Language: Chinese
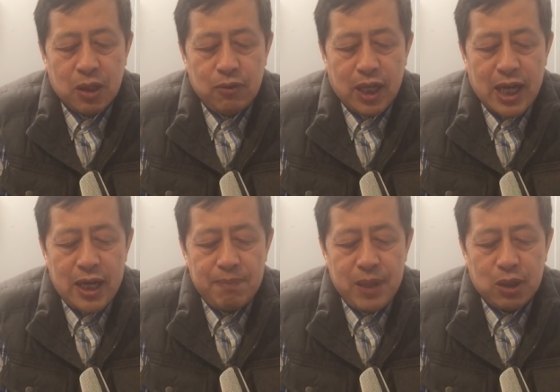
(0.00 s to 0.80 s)
原
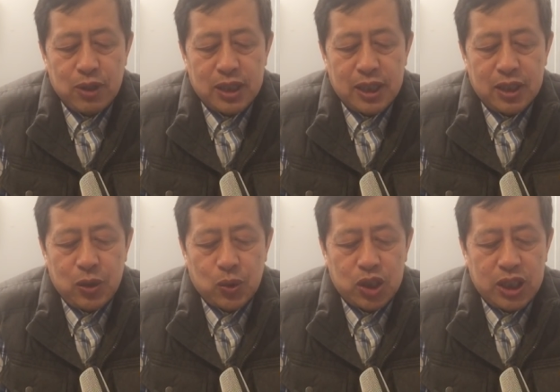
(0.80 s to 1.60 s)
来面对这个
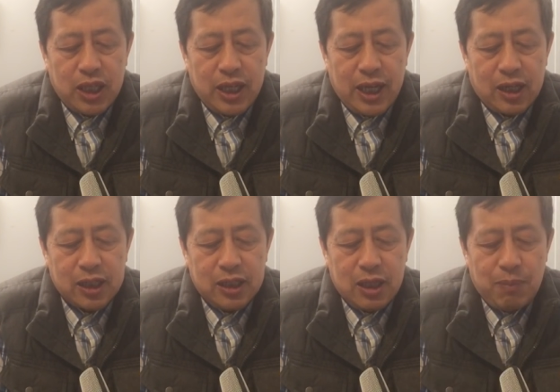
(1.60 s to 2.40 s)
旧世界，两
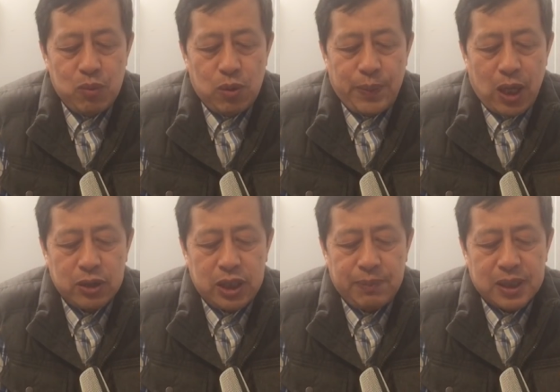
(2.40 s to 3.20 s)
人的目标
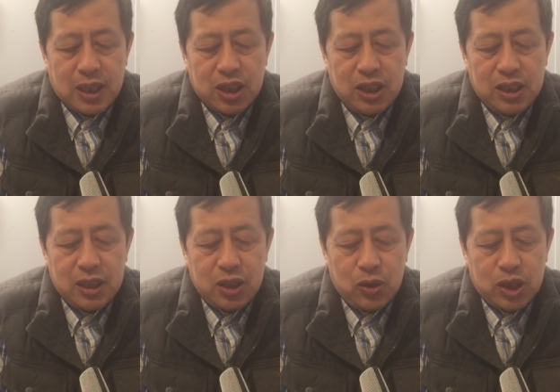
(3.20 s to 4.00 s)
基本上是一
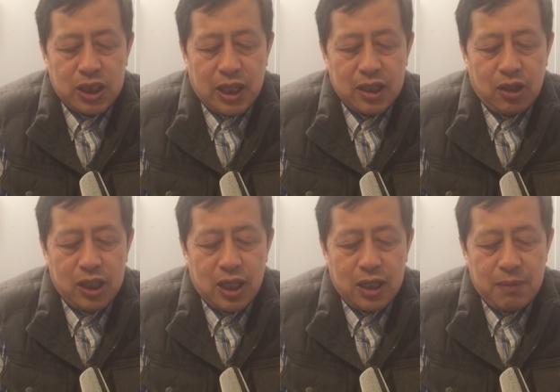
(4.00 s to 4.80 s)
致，就是想要
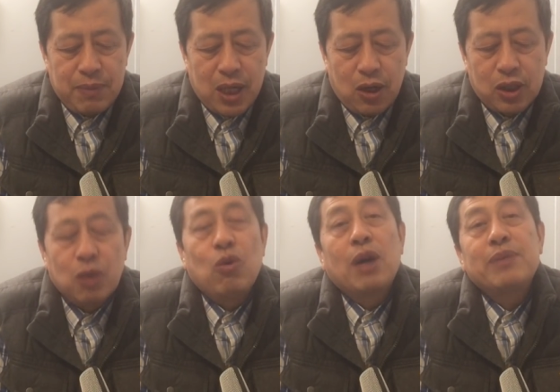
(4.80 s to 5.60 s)
一个更美好、
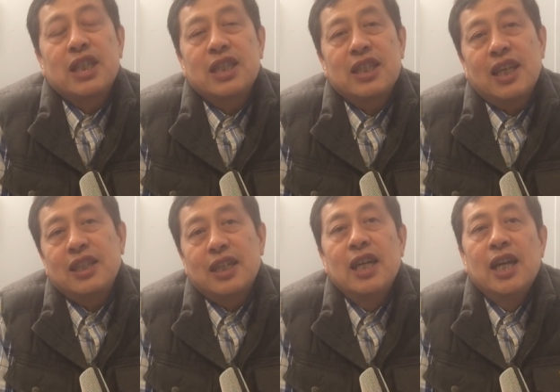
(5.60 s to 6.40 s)
更光明的新
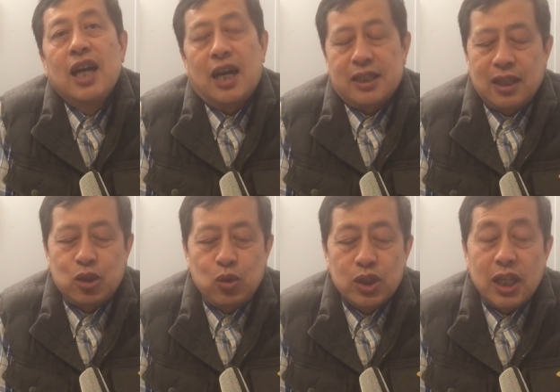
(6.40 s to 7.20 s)
天地啊！这个
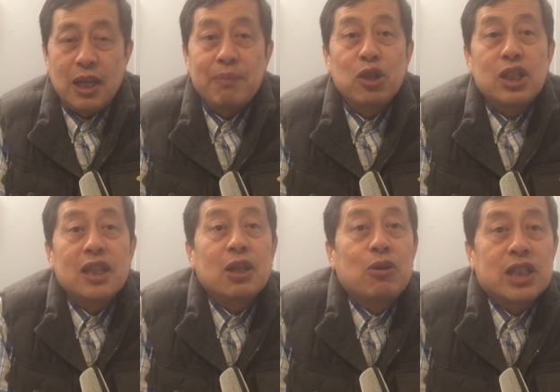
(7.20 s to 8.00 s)
作者也没有
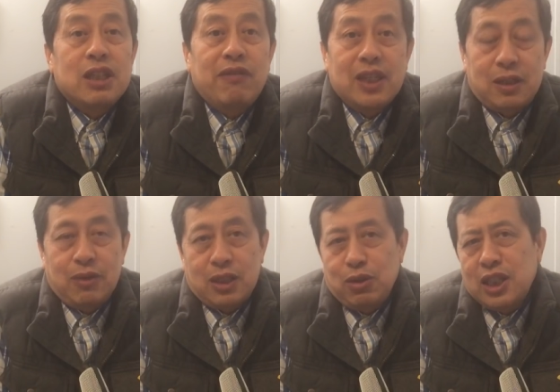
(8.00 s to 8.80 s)
经历过西方社
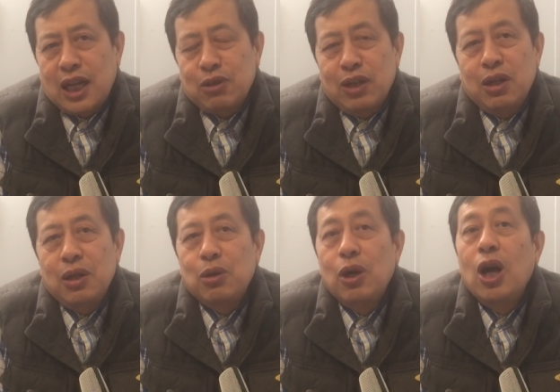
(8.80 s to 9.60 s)
会，所以他
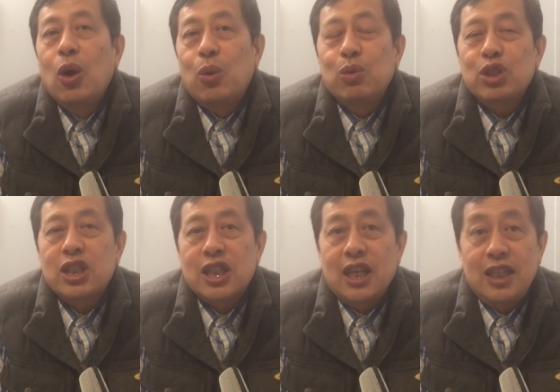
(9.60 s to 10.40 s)
对胡
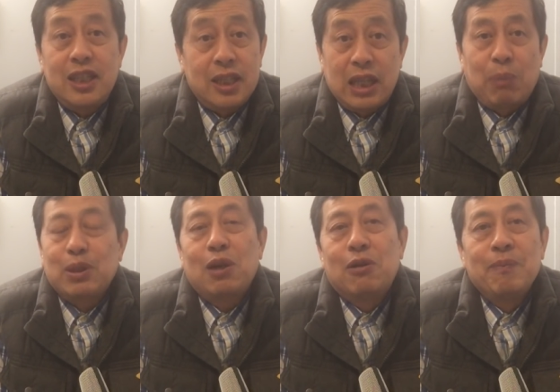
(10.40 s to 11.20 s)
适的理解讲
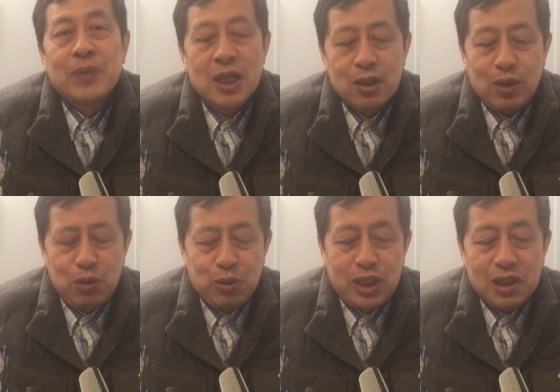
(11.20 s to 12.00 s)
不透，对
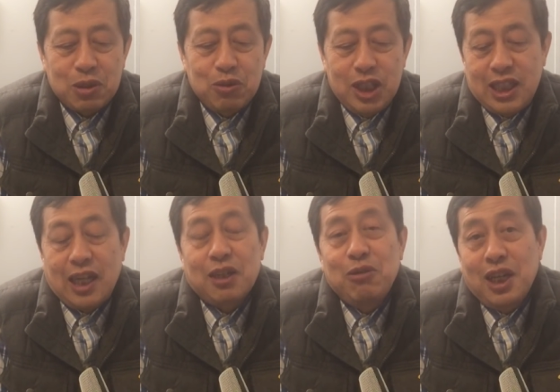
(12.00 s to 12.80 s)
鲁迅的东西
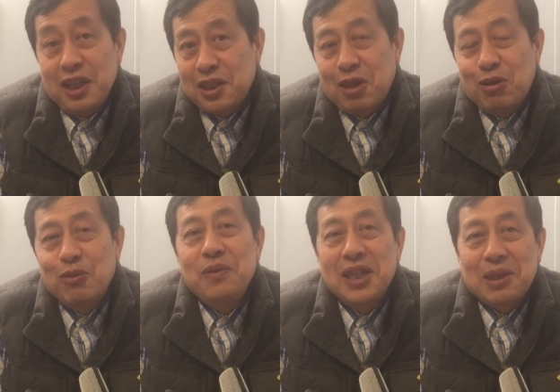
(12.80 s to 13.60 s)
讲的会很透。
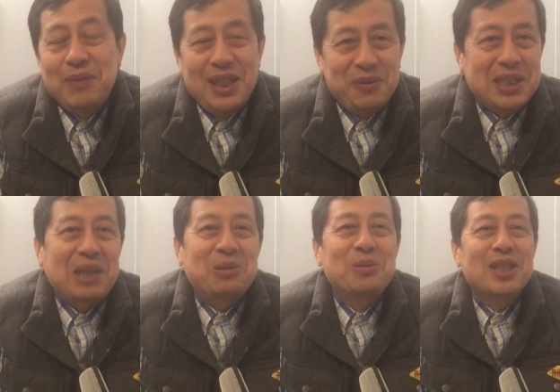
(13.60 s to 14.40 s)
为什么？因为
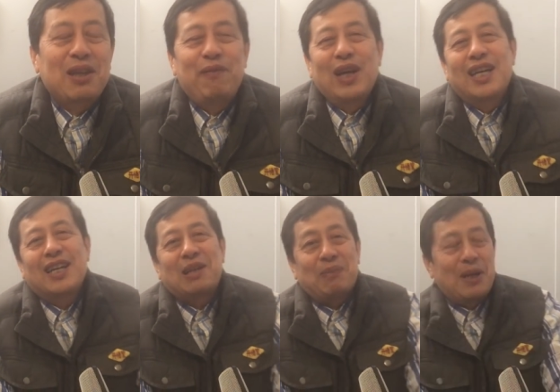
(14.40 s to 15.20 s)
在中国这个粪
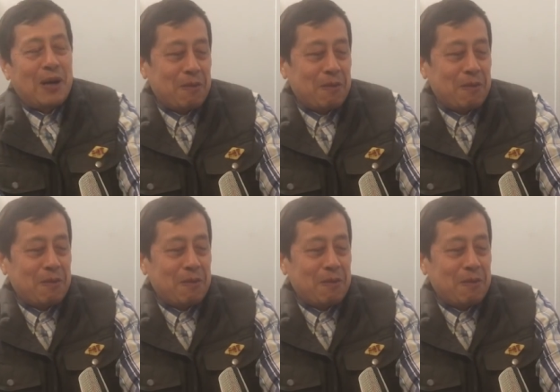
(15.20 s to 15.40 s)
坑里面